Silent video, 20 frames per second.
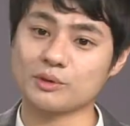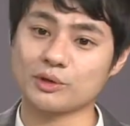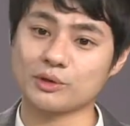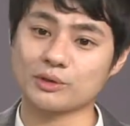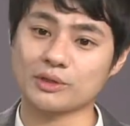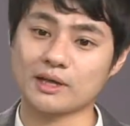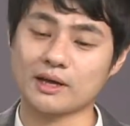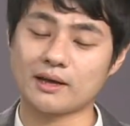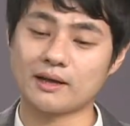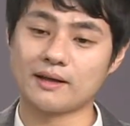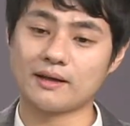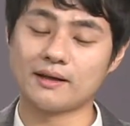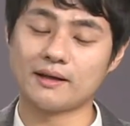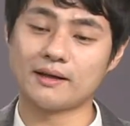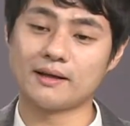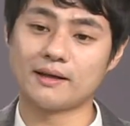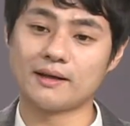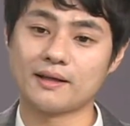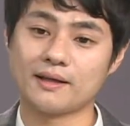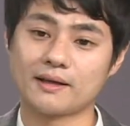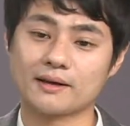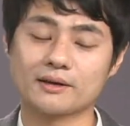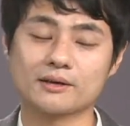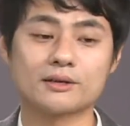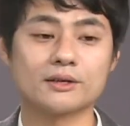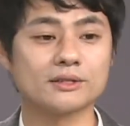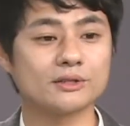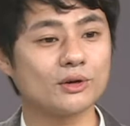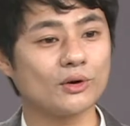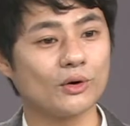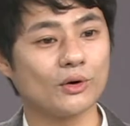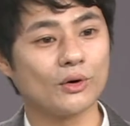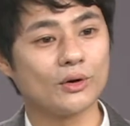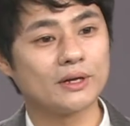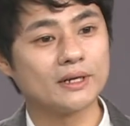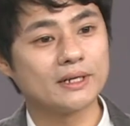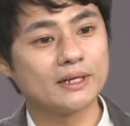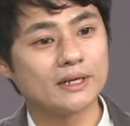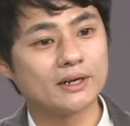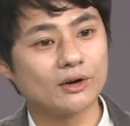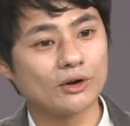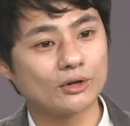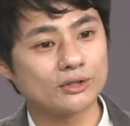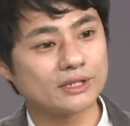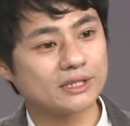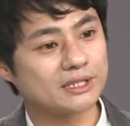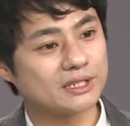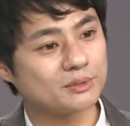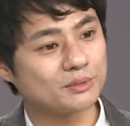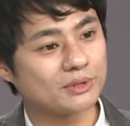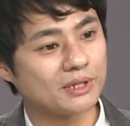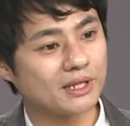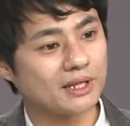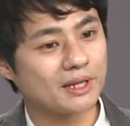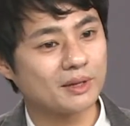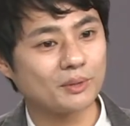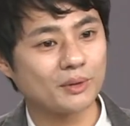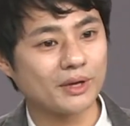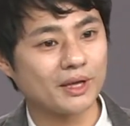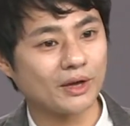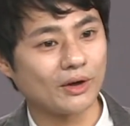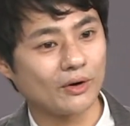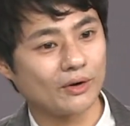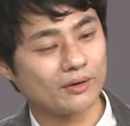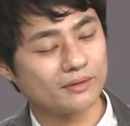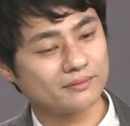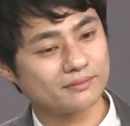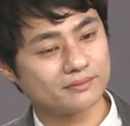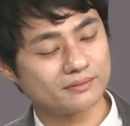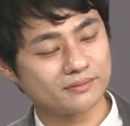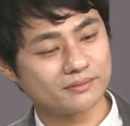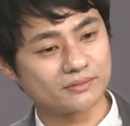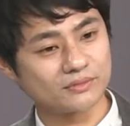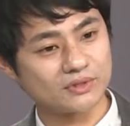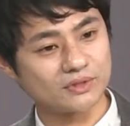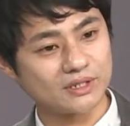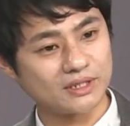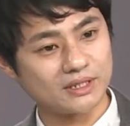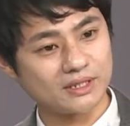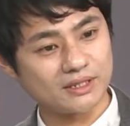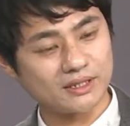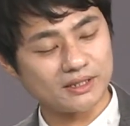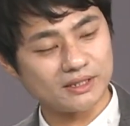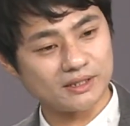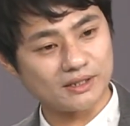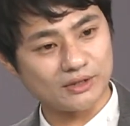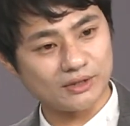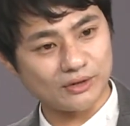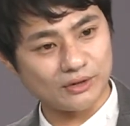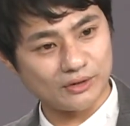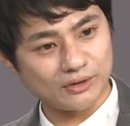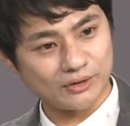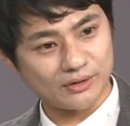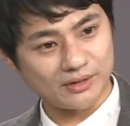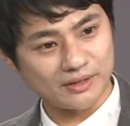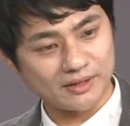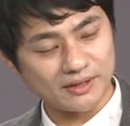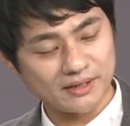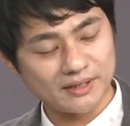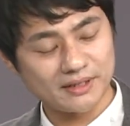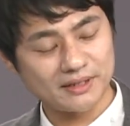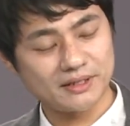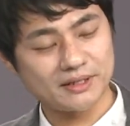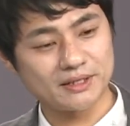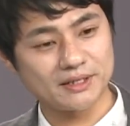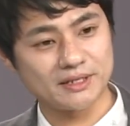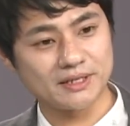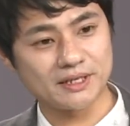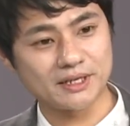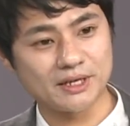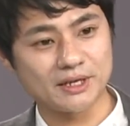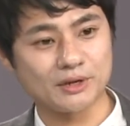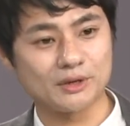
되었다. 그래서 어, 제 질문 하나 해볼게요. 우리 어, 이렇게